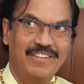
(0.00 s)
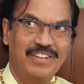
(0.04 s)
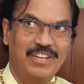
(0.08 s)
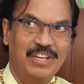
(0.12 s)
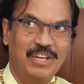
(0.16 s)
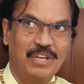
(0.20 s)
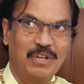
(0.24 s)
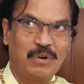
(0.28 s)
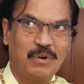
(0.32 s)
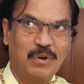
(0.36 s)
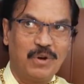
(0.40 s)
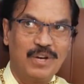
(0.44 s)

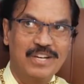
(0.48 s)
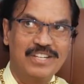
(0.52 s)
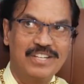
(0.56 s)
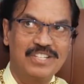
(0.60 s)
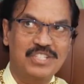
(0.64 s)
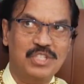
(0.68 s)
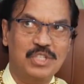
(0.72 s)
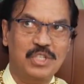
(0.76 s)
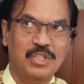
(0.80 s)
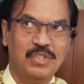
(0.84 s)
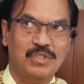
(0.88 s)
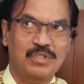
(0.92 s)

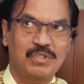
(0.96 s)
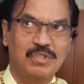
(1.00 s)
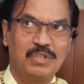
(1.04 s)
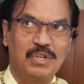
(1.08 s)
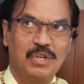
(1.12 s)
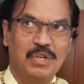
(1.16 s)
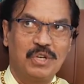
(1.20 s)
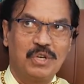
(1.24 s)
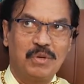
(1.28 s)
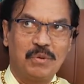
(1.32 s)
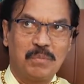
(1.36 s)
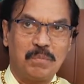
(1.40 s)
హీరోయిన్స్
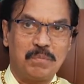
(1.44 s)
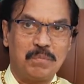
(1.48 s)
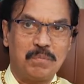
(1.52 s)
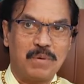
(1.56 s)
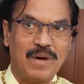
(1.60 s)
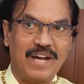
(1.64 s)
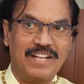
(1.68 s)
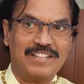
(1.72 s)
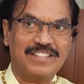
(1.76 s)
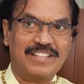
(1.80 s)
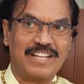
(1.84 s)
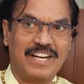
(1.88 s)

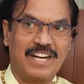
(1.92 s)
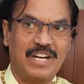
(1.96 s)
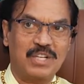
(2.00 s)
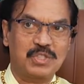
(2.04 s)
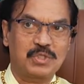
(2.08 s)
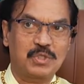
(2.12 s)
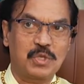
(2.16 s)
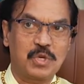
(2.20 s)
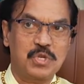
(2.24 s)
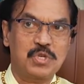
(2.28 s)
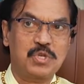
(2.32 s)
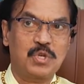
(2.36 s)
పాత్రల
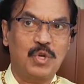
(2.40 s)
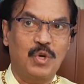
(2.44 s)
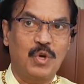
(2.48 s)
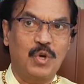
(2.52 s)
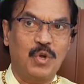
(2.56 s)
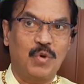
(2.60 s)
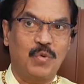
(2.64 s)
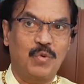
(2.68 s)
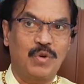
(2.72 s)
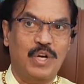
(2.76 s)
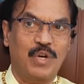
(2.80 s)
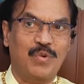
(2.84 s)

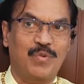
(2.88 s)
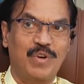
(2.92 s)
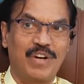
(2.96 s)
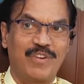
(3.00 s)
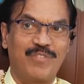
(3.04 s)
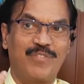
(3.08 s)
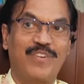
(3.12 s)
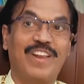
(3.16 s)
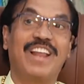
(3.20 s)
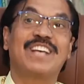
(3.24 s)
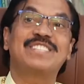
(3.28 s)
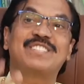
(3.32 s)
సృష్టిలో
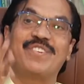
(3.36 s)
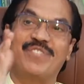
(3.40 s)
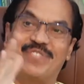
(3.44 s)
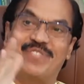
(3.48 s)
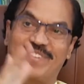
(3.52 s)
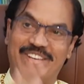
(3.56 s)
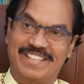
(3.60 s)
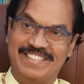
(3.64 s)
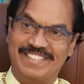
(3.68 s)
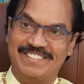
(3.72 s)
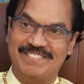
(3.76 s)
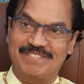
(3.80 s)
ఉన్నటువంటి
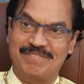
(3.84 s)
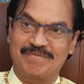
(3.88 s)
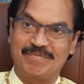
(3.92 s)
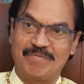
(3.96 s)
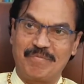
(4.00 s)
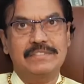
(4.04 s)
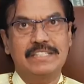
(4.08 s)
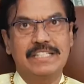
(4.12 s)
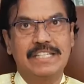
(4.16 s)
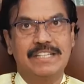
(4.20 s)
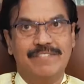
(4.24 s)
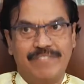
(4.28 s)
ఫిలాసఫీ
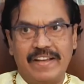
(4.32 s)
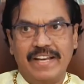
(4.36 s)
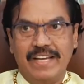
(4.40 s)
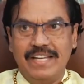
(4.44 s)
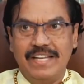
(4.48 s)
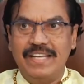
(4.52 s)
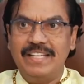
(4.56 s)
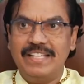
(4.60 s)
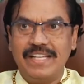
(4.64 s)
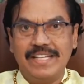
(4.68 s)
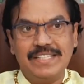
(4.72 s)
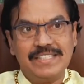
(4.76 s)

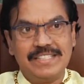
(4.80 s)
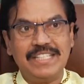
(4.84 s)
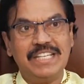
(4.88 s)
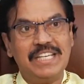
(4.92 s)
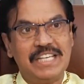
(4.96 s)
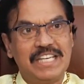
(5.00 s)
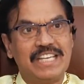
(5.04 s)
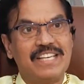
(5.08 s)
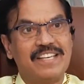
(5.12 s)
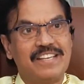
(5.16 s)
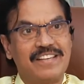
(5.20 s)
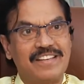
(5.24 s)
ఇవన్నీ చేసి
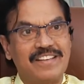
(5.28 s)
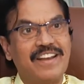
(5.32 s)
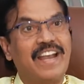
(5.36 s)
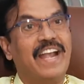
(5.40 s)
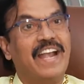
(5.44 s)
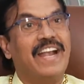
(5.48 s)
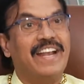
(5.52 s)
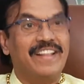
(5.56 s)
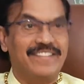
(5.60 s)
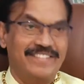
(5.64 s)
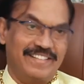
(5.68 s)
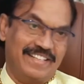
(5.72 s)

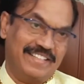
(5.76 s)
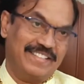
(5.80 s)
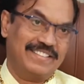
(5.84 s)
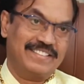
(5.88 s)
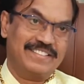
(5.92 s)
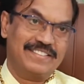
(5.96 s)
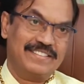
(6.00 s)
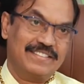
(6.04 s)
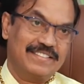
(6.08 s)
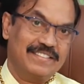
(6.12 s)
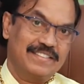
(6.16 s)
రాయడం జరిగింది